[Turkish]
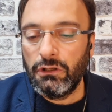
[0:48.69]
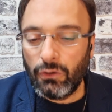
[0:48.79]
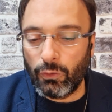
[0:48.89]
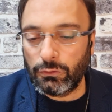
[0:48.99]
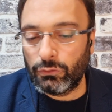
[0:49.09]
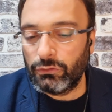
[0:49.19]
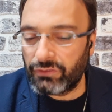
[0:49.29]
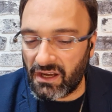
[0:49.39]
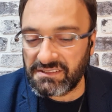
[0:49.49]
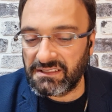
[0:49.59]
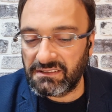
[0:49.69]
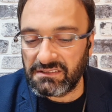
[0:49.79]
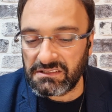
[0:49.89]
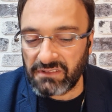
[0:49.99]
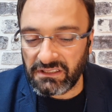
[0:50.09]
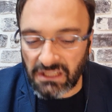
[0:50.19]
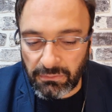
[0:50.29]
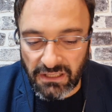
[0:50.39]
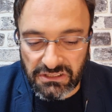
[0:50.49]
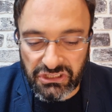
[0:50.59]
olduğunu farz ediniz ve yine
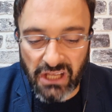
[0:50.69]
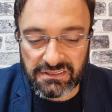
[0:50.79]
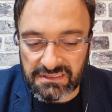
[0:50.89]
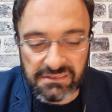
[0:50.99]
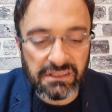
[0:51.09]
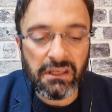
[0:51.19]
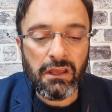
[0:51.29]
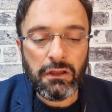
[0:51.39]
padişahın sizi